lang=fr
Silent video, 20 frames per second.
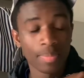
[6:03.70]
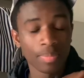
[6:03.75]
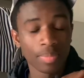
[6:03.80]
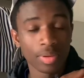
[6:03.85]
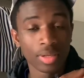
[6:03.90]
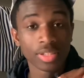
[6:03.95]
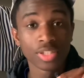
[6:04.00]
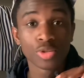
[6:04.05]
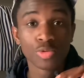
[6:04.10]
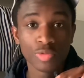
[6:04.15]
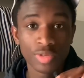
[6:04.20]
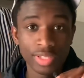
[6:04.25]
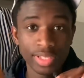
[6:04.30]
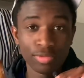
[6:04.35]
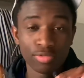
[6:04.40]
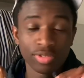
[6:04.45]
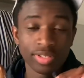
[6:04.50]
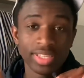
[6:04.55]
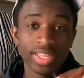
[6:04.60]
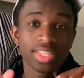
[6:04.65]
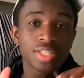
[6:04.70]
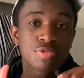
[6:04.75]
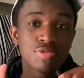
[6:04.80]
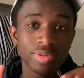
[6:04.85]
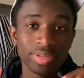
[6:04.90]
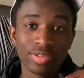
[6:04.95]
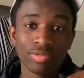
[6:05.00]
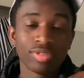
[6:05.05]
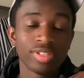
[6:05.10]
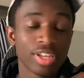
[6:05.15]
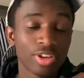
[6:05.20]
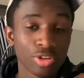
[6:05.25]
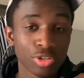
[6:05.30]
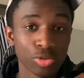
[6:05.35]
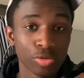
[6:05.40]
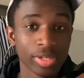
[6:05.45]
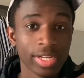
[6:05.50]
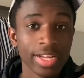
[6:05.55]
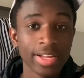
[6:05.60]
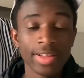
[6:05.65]
Squeezie aussi, il y a Squeezie aussi que je
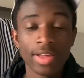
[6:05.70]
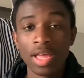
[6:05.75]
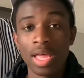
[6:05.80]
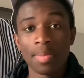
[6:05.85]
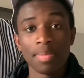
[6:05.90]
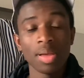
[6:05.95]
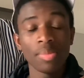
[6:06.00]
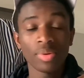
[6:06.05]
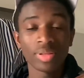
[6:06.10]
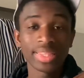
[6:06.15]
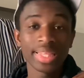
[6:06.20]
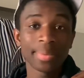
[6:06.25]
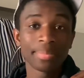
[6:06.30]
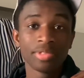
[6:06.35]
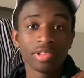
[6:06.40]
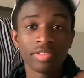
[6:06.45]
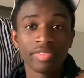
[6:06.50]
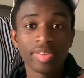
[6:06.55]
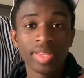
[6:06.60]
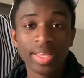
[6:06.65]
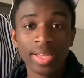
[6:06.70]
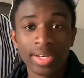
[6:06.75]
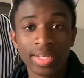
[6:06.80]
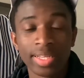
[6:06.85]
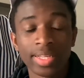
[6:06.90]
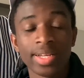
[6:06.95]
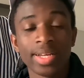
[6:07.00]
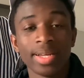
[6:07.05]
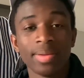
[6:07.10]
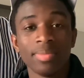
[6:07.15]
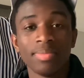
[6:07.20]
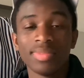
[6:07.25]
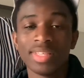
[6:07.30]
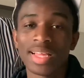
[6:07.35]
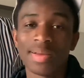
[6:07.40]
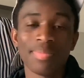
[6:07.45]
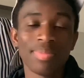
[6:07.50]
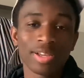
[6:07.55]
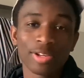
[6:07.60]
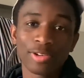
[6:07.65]
regarde. Même en termes de filles, hein, les gars. Mais il n'y a
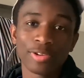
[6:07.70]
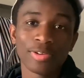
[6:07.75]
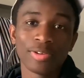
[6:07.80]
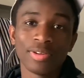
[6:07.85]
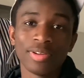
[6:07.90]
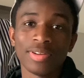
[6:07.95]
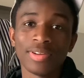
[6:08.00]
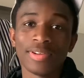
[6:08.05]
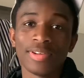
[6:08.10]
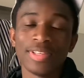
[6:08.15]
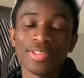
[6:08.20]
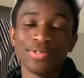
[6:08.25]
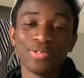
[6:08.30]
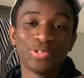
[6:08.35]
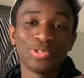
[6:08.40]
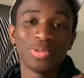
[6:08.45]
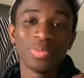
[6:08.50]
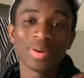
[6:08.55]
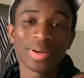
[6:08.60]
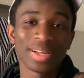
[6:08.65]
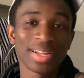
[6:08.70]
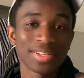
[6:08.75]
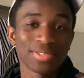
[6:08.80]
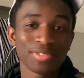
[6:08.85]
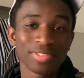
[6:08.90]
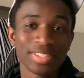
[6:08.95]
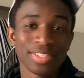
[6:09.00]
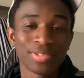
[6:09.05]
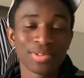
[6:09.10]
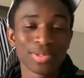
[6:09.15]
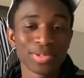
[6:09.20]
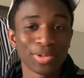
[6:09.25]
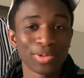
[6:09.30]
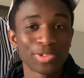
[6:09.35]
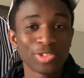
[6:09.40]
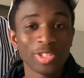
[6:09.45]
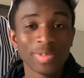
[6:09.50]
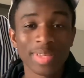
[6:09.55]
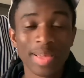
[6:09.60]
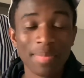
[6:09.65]
pas que les youtubeurs garçons qui sont sur
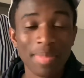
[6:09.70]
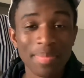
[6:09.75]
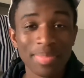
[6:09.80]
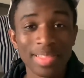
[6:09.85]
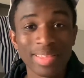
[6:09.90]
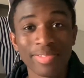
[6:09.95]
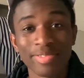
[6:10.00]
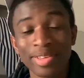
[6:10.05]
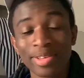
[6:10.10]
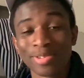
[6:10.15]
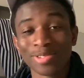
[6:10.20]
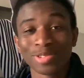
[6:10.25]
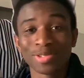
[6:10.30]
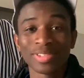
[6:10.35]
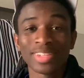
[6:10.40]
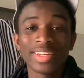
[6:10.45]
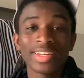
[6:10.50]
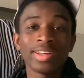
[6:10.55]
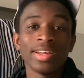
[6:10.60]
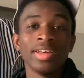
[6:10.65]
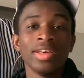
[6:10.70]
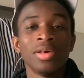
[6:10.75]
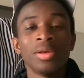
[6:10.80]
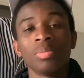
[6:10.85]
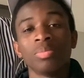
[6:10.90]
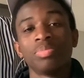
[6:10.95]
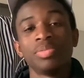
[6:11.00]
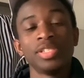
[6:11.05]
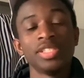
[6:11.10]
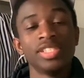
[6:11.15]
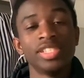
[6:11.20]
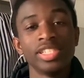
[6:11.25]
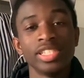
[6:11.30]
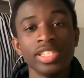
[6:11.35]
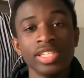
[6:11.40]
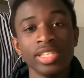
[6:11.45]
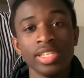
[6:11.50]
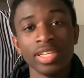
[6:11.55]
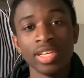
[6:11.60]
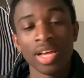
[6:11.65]
YouTube. Il y a même des filles que je regarde.
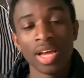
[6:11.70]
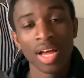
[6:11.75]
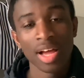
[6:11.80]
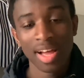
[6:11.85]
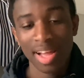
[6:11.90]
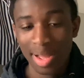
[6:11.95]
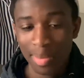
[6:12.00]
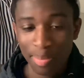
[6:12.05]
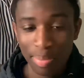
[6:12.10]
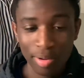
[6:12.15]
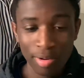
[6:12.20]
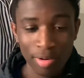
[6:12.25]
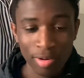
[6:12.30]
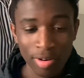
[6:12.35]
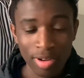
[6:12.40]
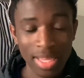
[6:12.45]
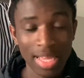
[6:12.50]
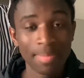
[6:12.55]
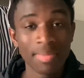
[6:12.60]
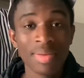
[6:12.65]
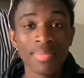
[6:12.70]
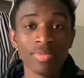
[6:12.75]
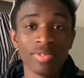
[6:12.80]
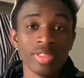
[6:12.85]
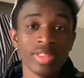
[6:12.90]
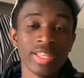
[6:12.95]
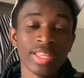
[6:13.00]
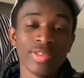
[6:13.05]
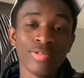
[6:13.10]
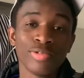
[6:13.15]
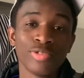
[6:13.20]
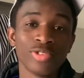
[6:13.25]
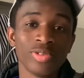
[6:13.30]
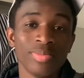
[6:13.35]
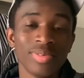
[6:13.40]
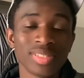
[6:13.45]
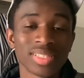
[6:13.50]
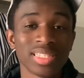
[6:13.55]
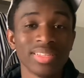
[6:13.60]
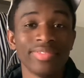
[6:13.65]
PG, Apo. Il y a même des
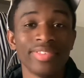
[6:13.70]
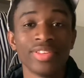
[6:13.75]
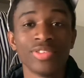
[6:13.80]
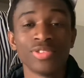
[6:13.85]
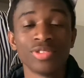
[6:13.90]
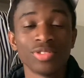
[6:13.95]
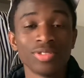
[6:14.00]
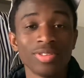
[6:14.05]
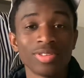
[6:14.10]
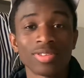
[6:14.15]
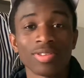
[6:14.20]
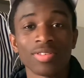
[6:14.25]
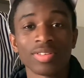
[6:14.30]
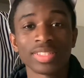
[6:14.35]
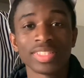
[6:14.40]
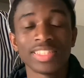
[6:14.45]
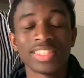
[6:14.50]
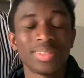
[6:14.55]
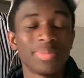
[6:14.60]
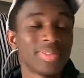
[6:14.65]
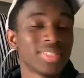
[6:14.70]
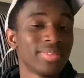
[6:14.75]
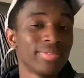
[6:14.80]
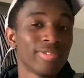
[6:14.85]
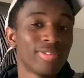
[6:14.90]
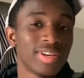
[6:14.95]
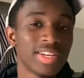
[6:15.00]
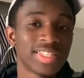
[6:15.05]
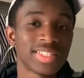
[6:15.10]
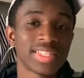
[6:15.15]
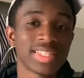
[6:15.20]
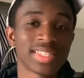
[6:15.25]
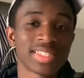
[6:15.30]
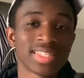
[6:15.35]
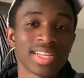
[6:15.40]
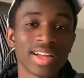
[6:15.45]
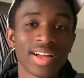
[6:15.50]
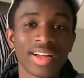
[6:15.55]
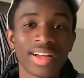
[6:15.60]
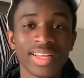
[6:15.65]
youtubeuses qui viennent juste de se lancer. Je sais pas si vous connaissez
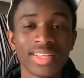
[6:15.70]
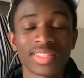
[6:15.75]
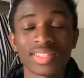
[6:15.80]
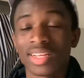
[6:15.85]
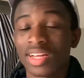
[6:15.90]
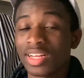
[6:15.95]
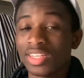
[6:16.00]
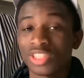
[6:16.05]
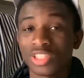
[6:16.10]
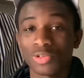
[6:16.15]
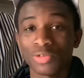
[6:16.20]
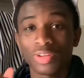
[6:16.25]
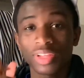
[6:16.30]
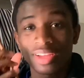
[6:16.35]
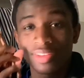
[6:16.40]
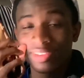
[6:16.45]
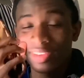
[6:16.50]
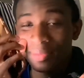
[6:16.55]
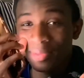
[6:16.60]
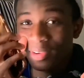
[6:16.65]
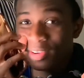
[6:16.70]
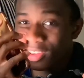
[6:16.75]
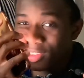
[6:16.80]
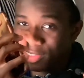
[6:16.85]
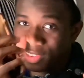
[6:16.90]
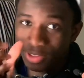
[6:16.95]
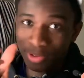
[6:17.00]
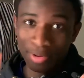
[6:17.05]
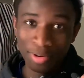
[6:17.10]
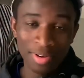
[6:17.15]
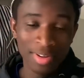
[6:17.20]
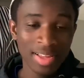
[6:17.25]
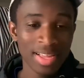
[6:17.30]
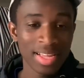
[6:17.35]
Sarah et Sarah. Je regarde vraiment leurs vidéos.